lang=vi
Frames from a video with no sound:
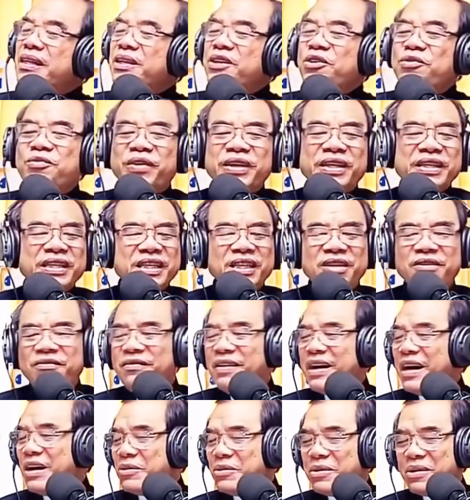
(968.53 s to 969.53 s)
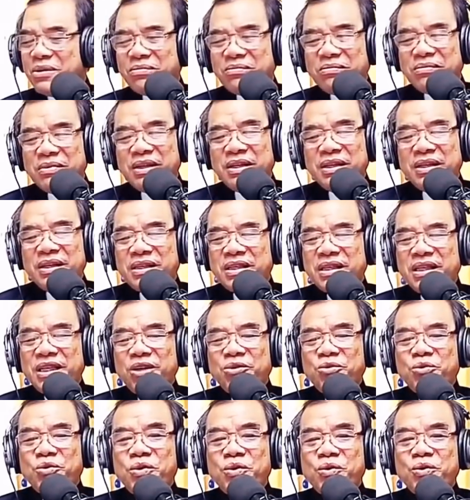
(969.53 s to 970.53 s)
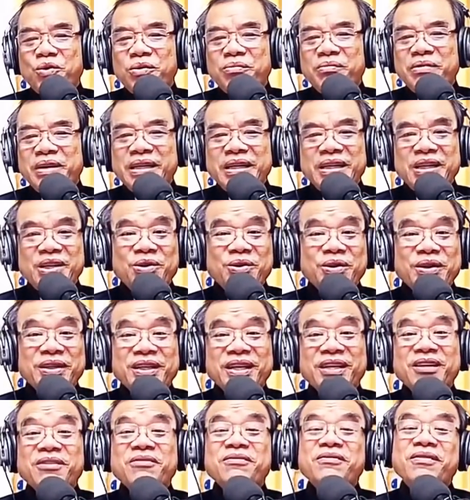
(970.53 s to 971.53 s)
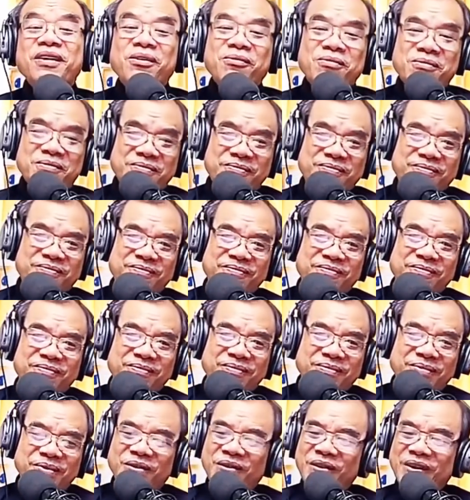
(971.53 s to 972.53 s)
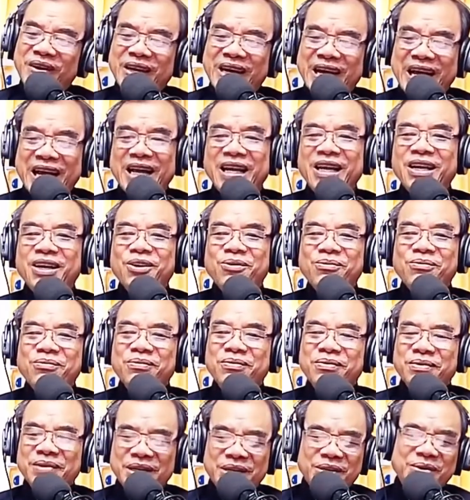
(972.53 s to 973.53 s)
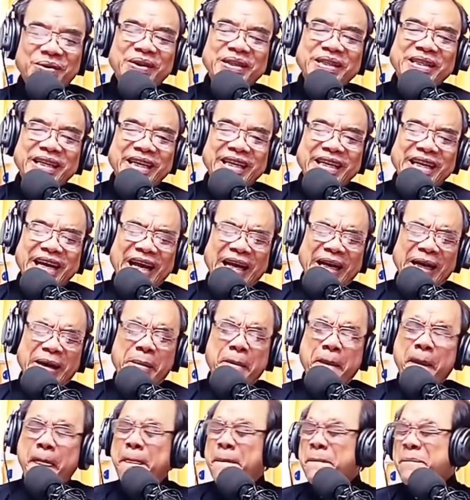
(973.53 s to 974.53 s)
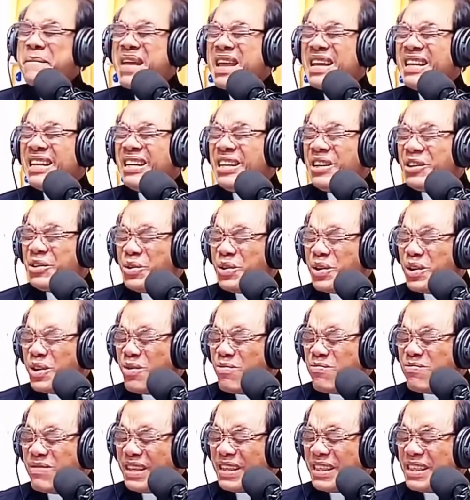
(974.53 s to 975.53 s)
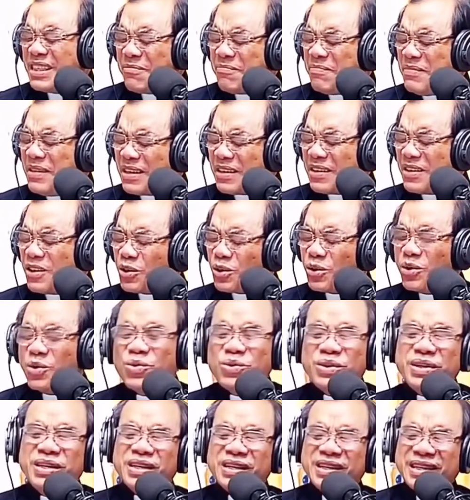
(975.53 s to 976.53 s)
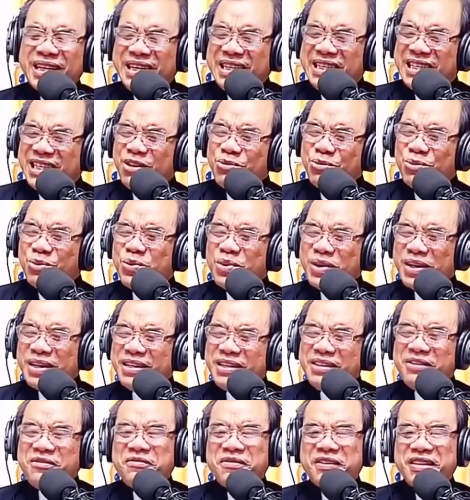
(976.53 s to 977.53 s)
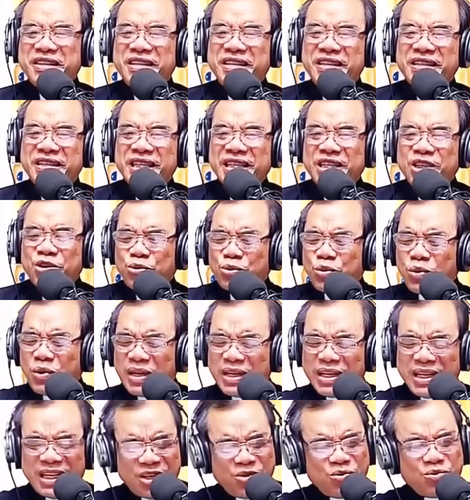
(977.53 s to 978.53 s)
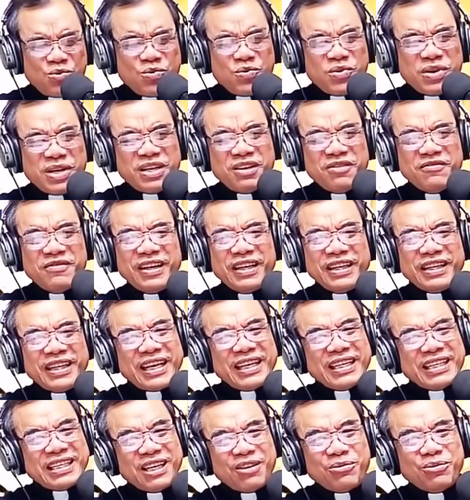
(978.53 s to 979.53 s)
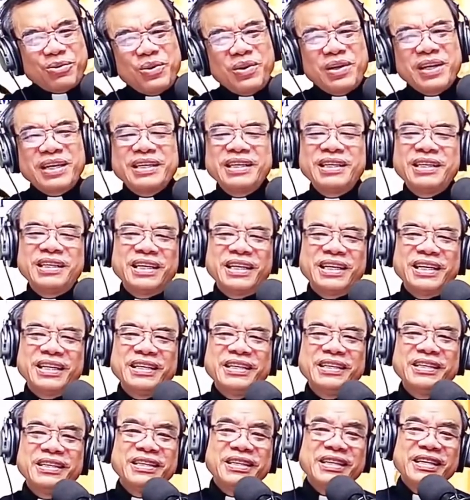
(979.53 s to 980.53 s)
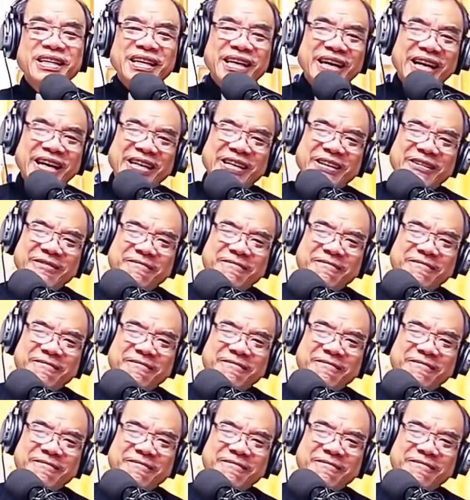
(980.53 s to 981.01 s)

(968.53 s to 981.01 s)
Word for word: không phải nhìn vào lòng sự yếu đuối của mình để rồi thất vọng rồi ngã lòng để rồi chán nản tôi không thể chấp nhận được tôi tại sao tôi lại như vậy tại sao tôi lại yếu đuối như vậy tại sao tôi lại như thế này như thế khác